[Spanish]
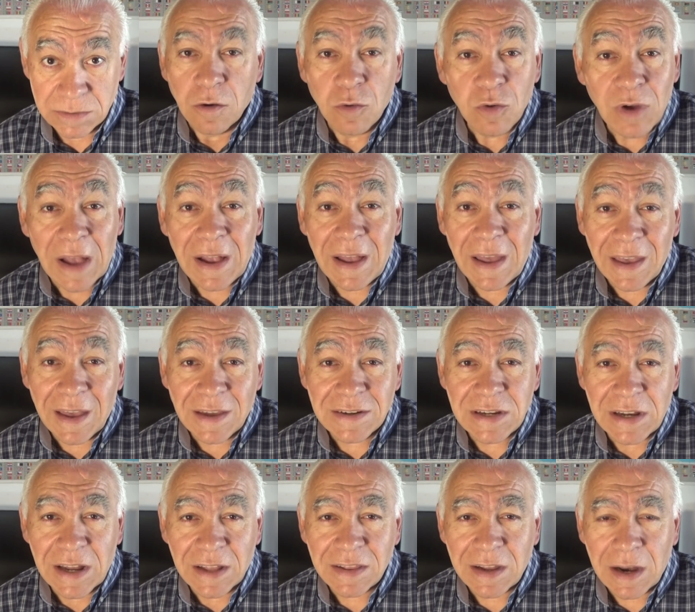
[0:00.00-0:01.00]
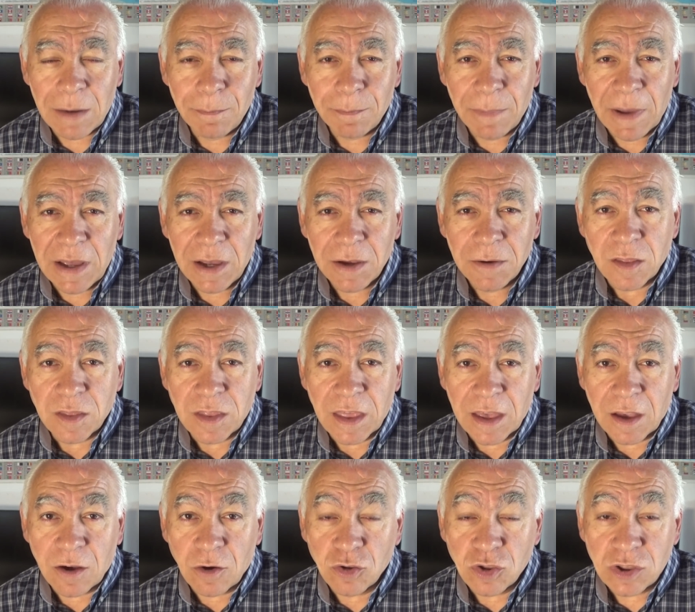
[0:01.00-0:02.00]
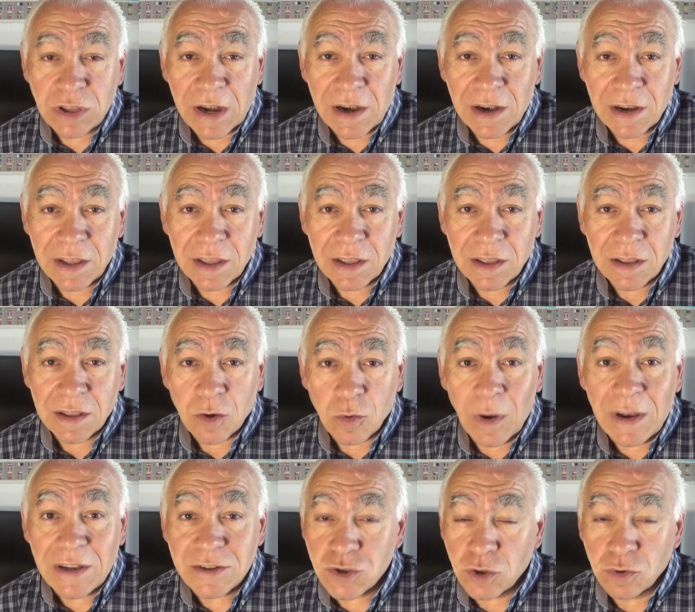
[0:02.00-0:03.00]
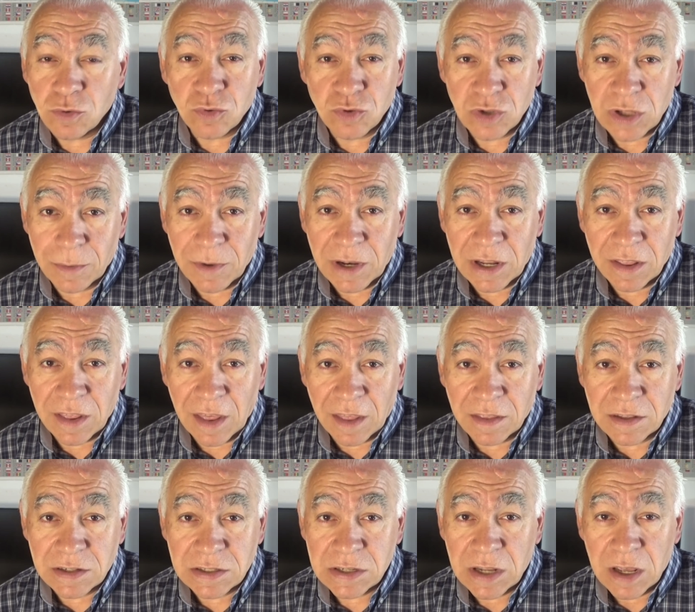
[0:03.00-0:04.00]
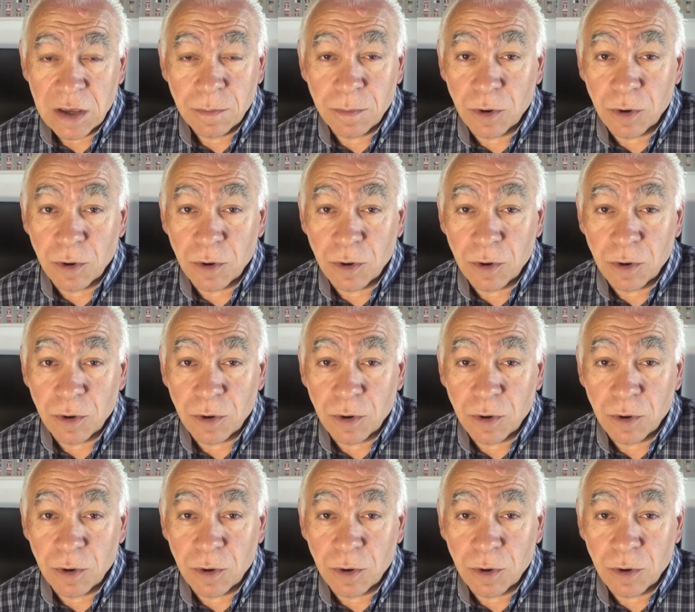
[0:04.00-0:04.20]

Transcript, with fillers: Nunca caigas en la trampa de contarle cuáles son tus debilidades,